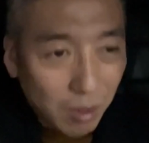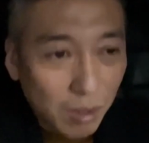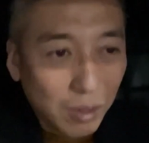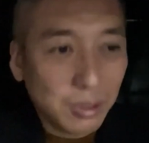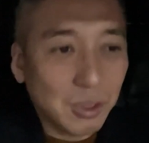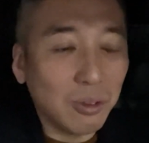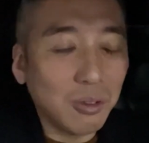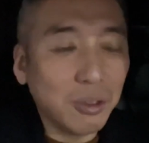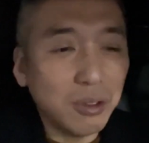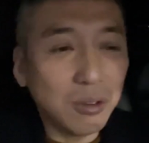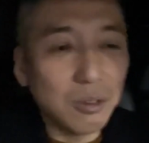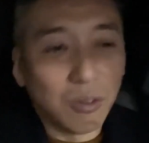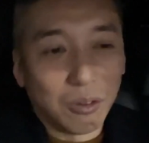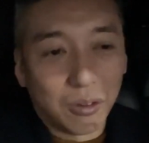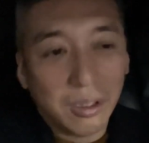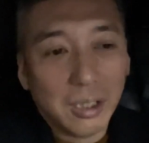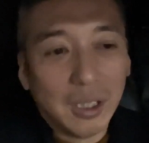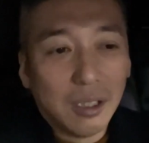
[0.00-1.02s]
そういうの、
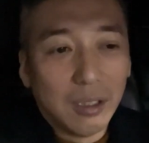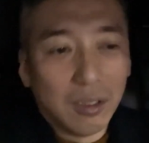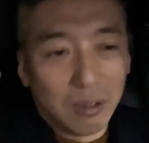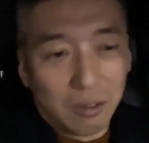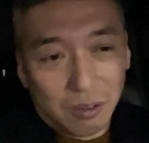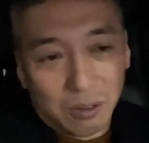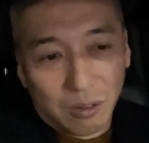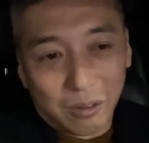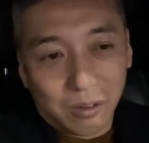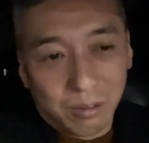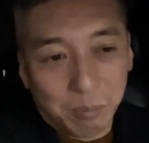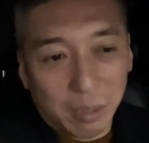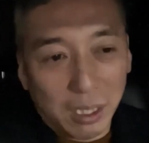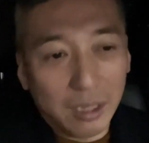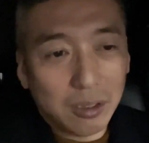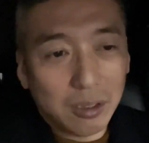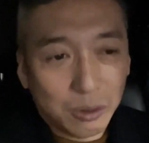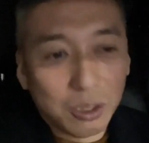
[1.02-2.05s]

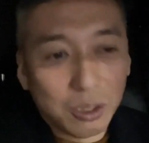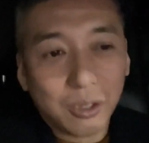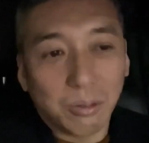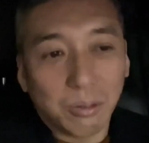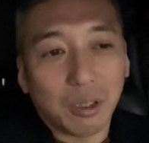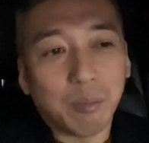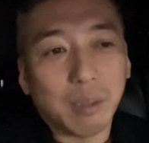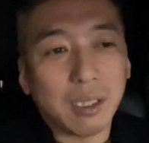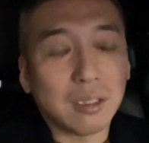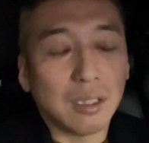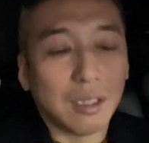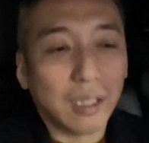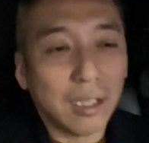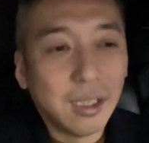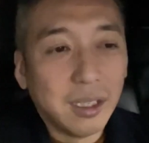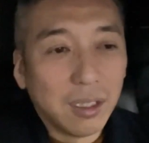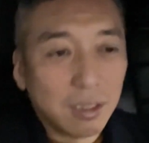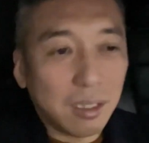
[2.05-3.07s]
毎年読んでましたね。
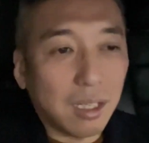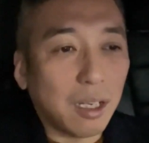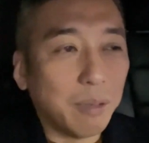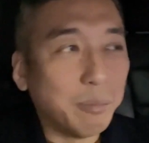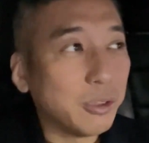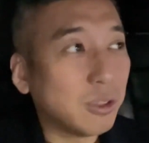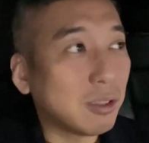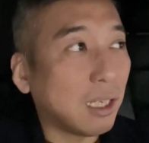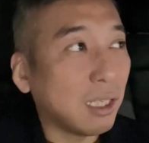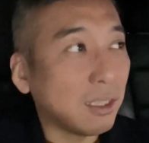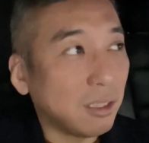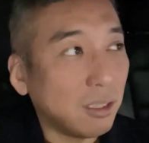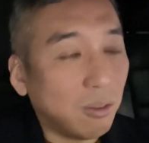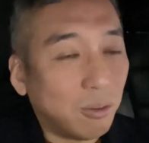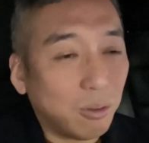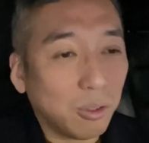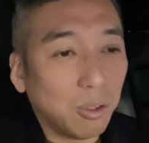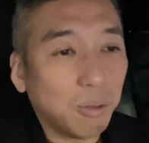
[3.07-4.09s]
だから難しい
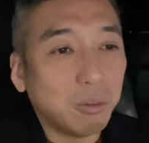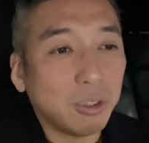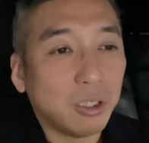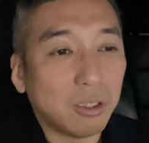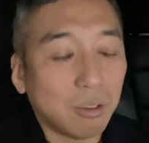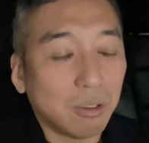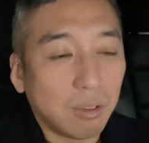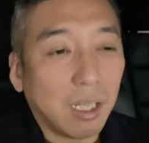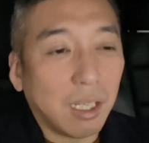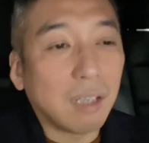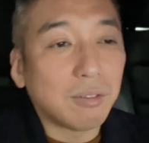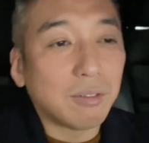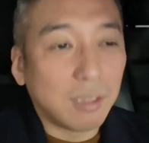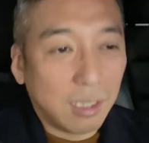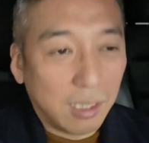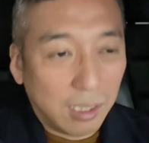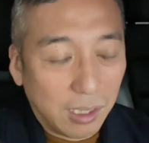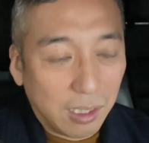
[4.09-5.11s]
本を読む必要なく
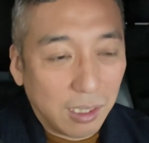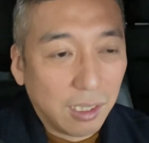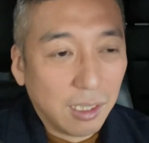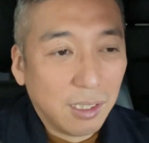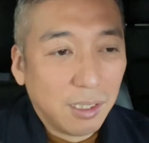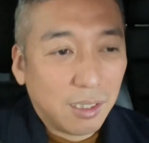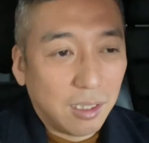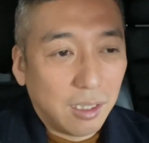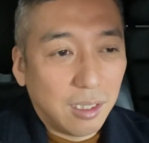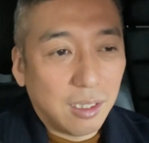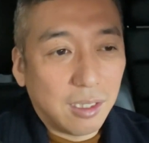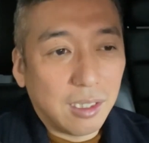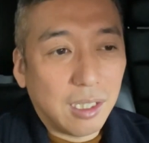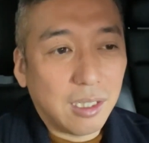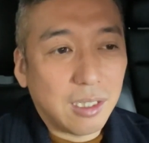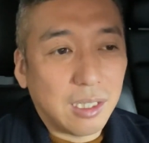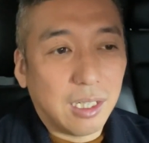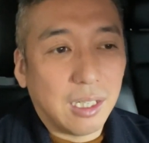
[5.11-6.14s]
て、えー、
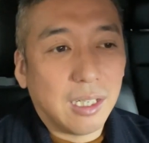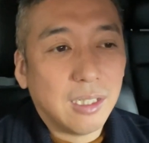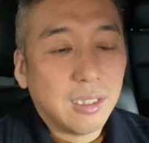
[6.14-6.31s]
なんか